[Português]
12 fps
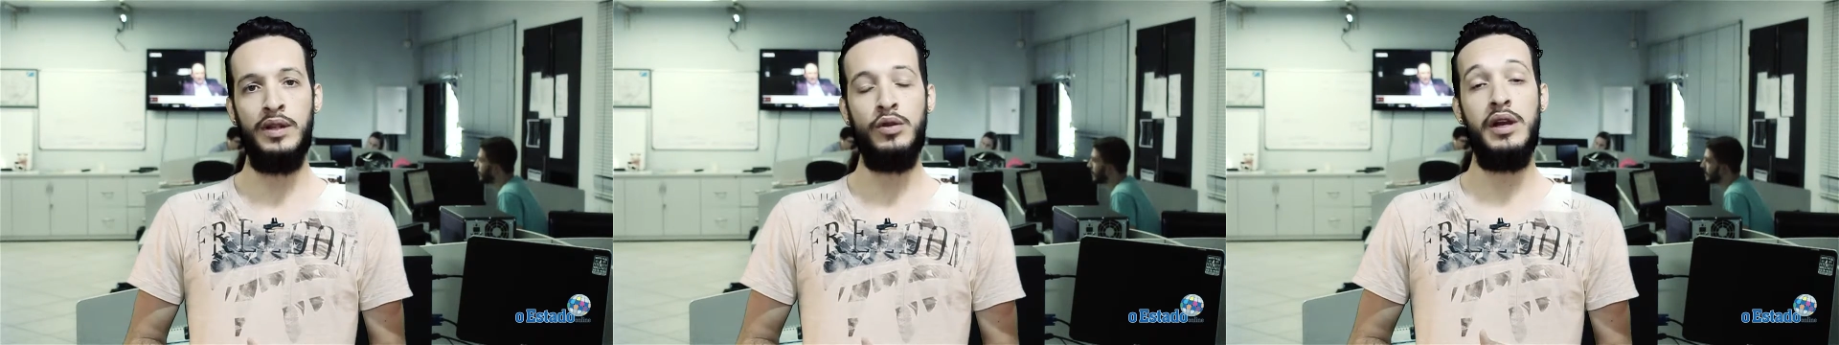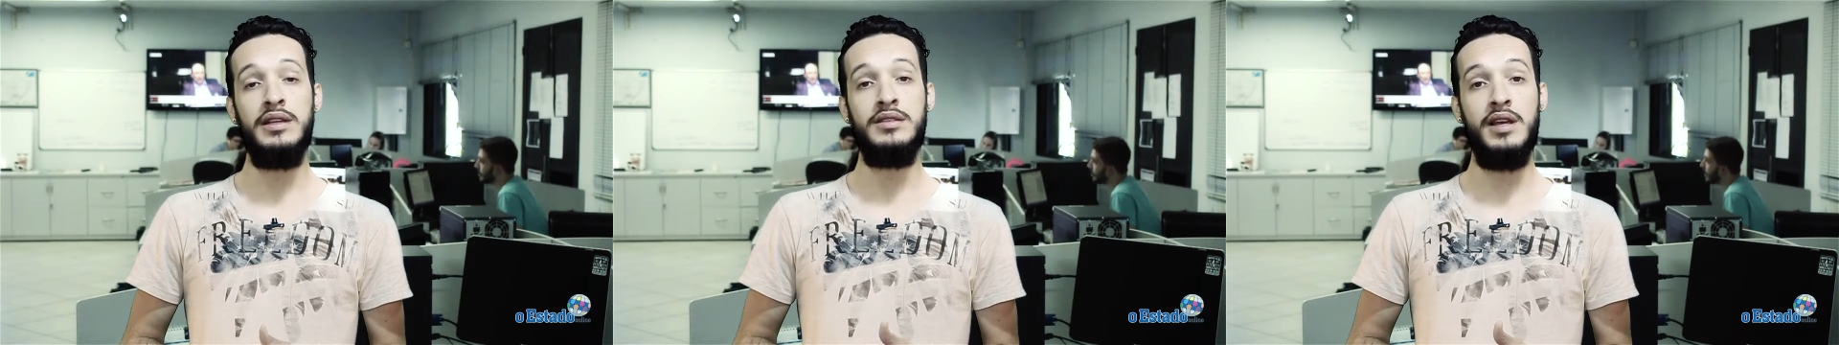
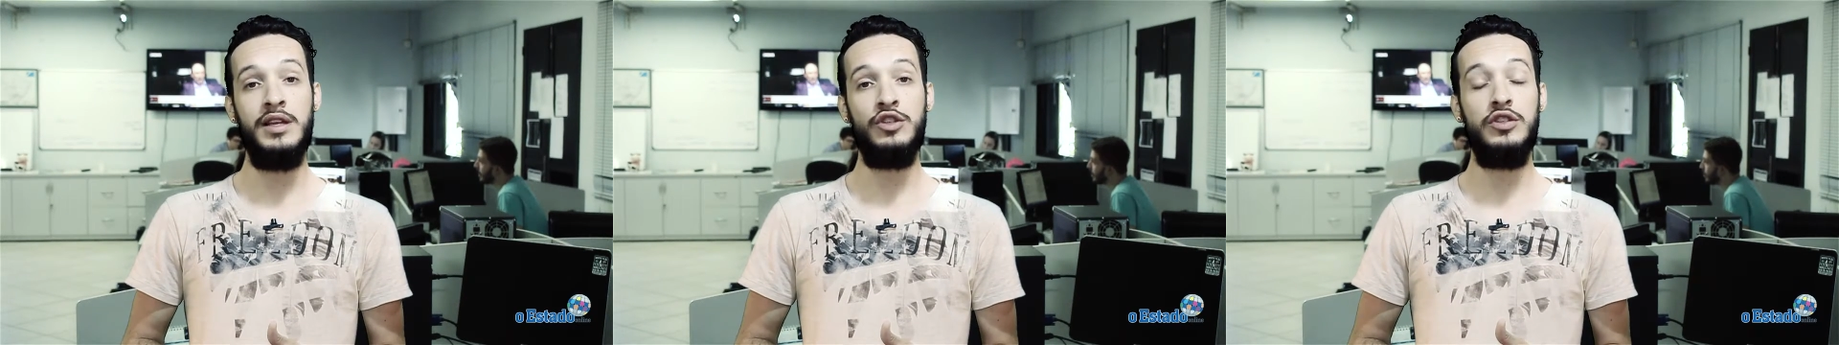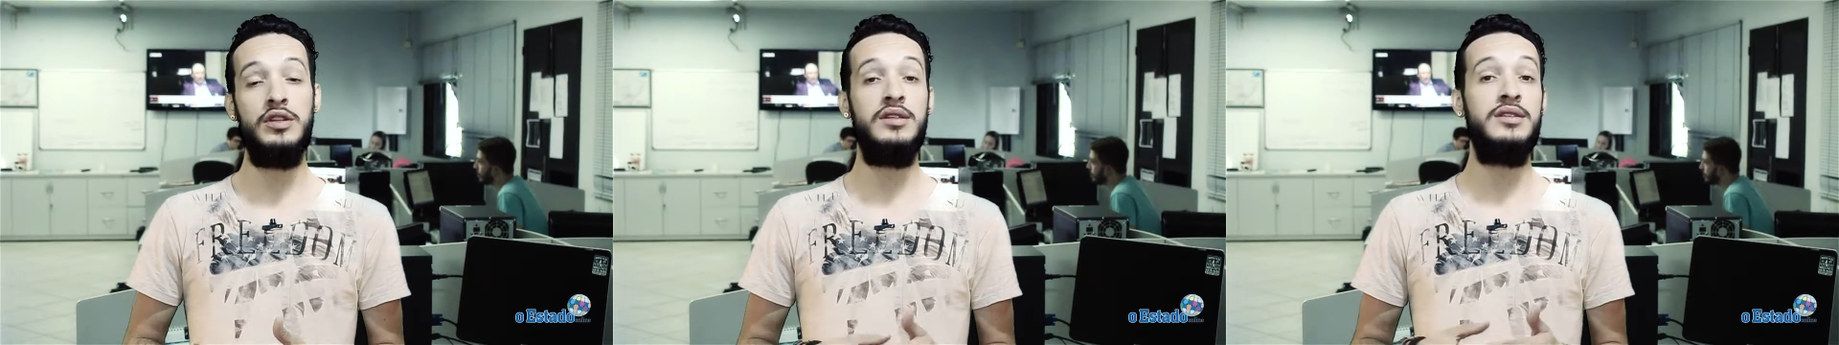
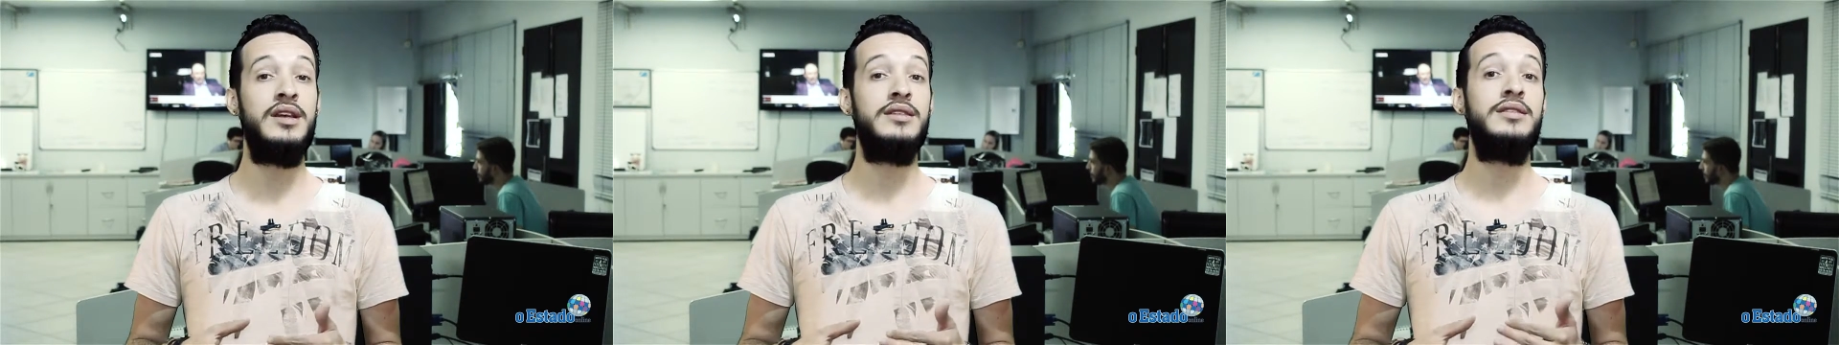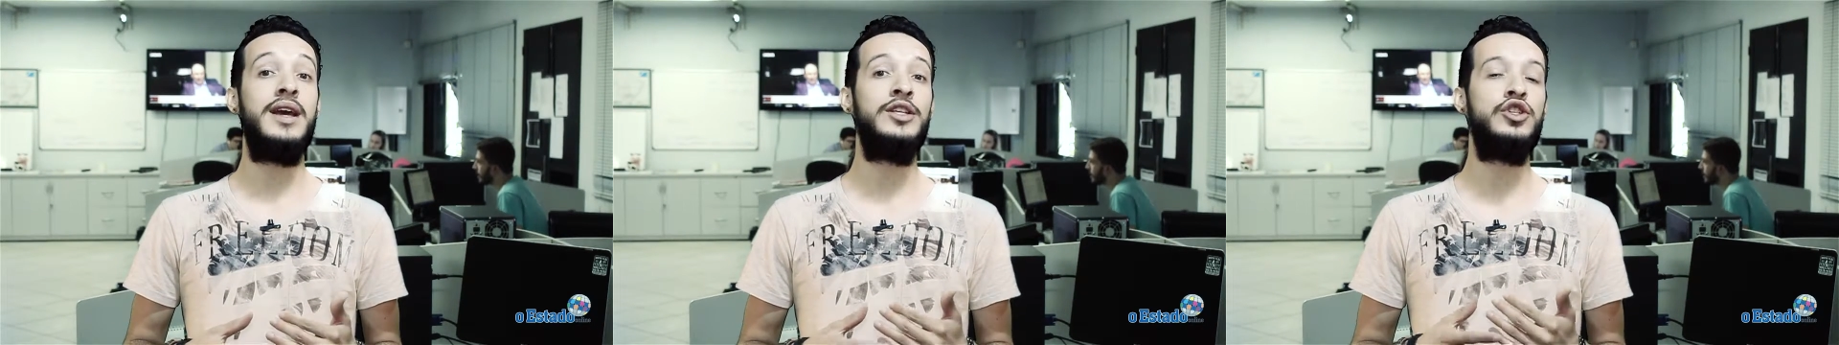adolescente de
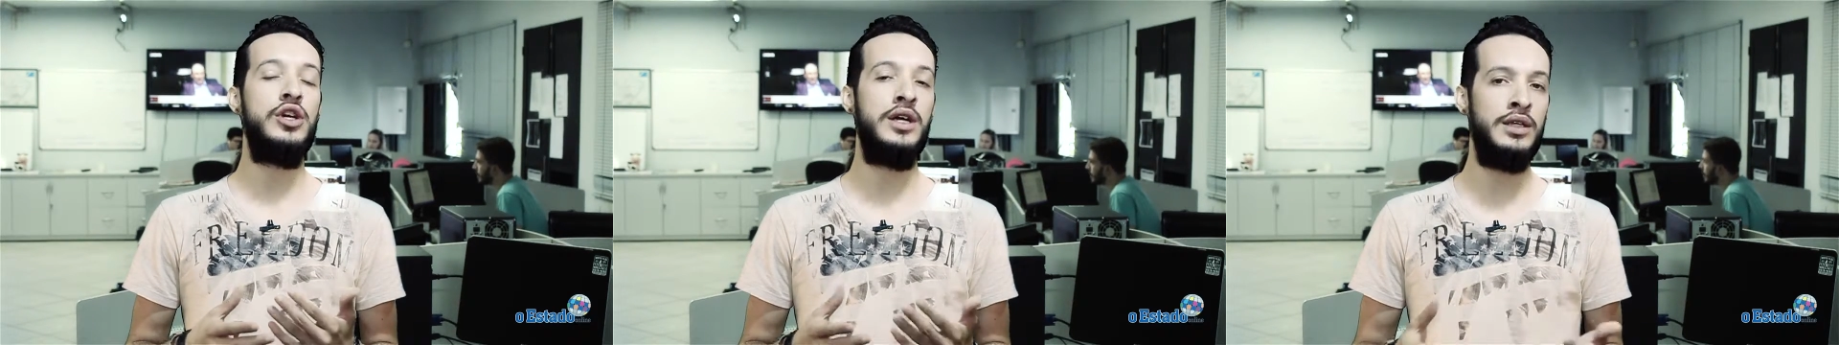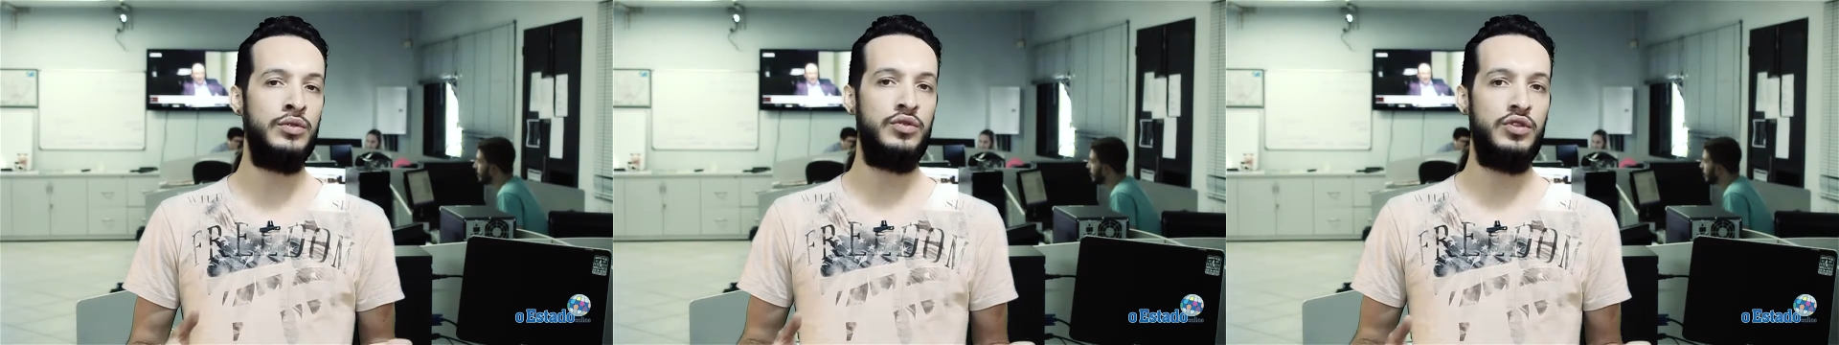17
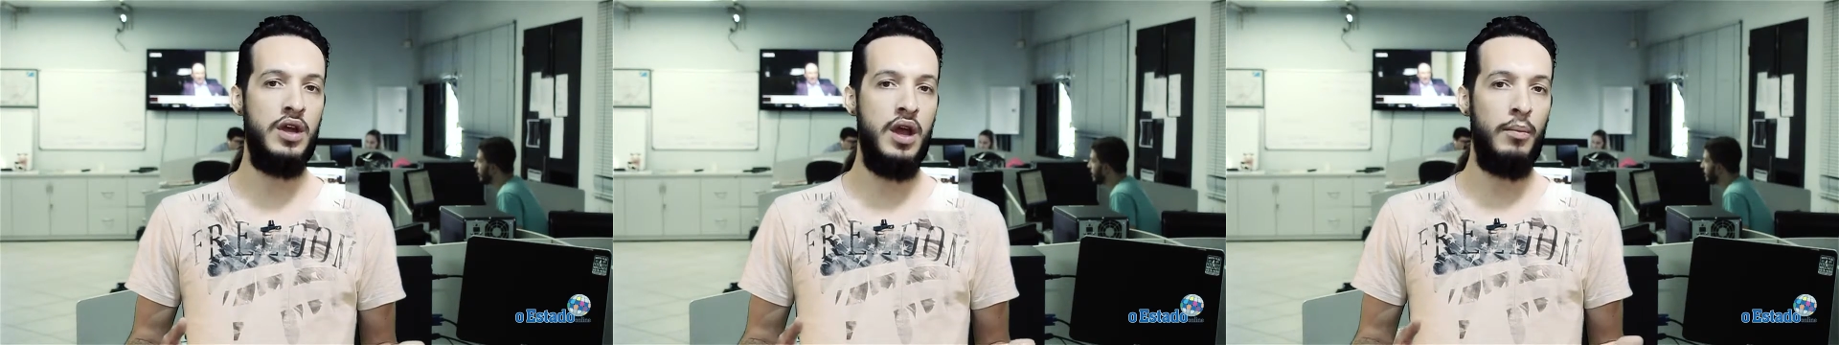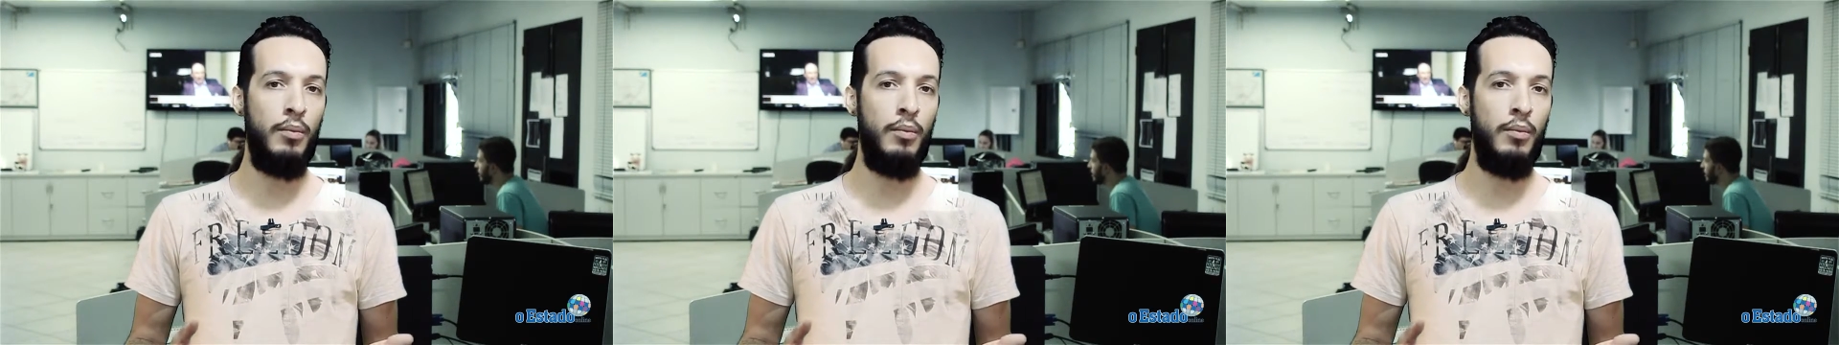anos